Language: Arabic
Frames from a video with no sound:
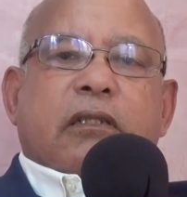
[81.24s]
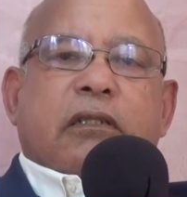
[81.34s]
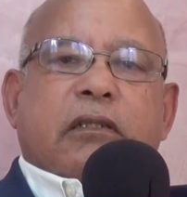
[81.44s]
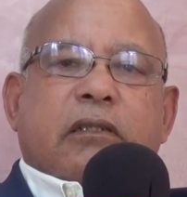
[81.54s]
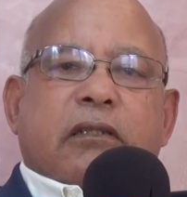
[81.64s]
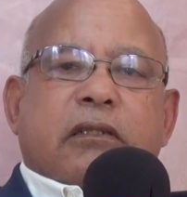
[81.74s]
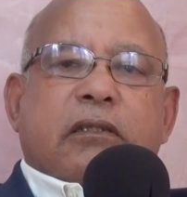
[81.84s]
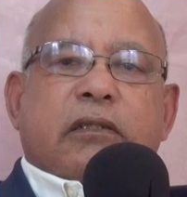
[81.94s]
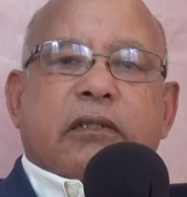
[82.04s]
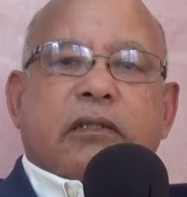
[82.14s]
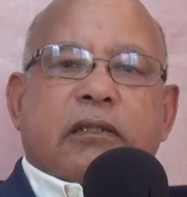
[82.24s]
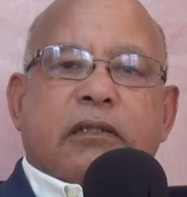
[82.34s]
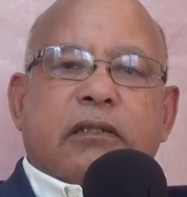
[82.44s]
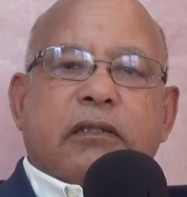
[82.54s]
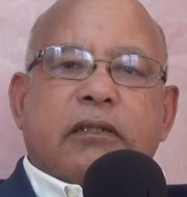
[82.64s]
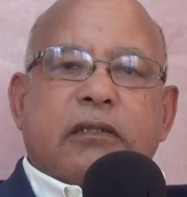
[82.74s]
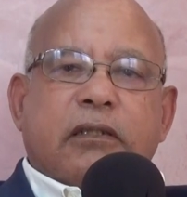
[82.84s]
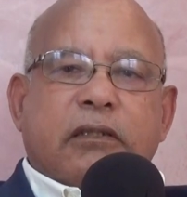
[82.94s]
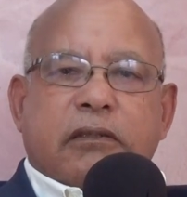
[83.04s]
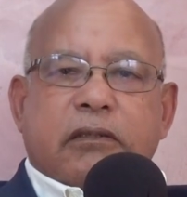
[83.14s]
آه
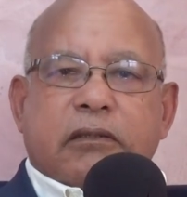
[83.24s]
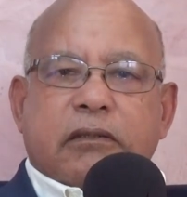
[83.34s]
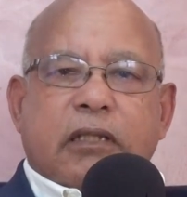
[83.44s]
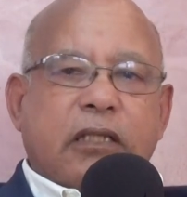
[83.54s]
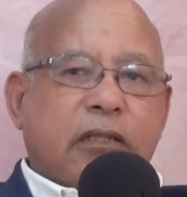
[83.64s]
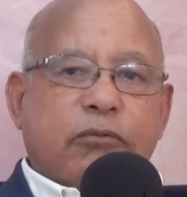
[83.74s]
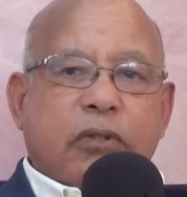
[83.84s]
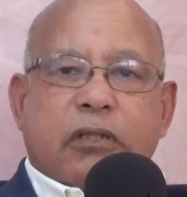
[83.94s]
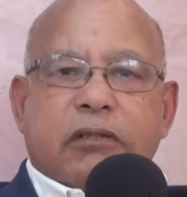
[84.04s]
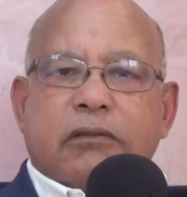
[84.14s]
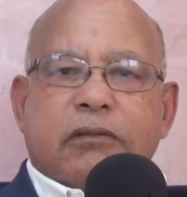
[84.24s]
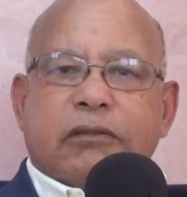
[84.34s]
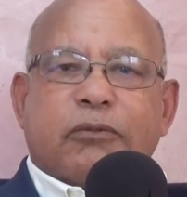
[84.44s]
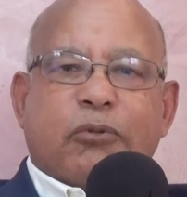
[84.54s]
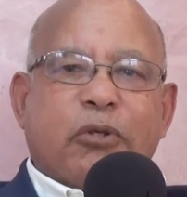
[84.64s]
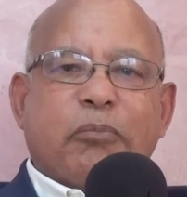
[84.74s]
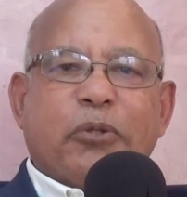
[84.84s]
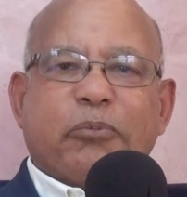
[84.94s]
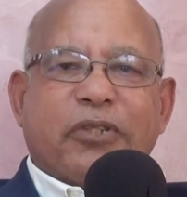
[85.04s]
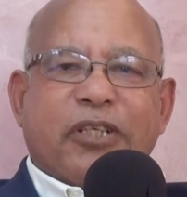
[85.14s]
آه هذا هو آه، كل ما
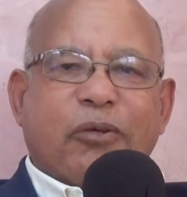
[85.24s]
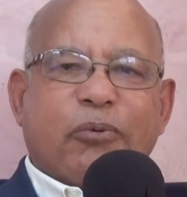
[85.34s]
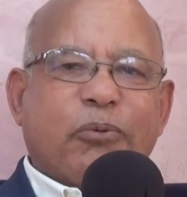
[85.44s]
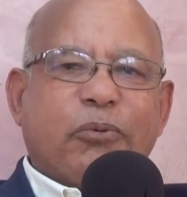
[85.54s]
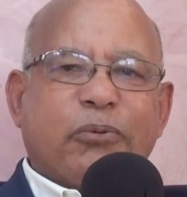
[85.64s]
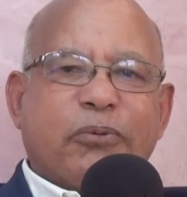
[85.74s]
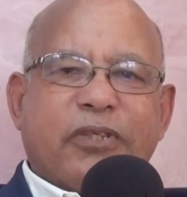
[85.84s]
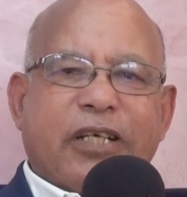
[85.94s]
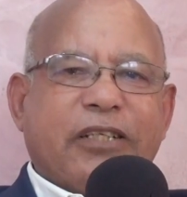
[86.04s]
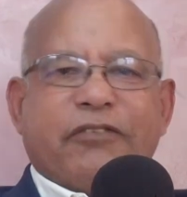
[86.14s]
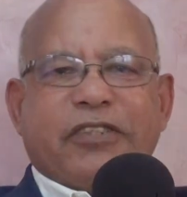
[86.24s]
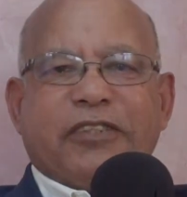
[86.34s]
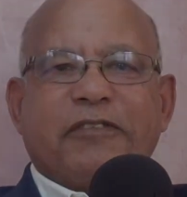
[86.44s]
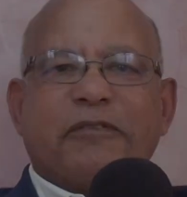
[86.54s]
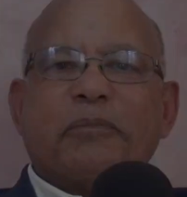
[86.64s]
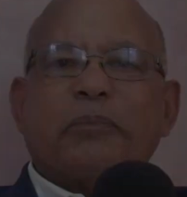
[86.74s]
يمكن أقوله عن نفسي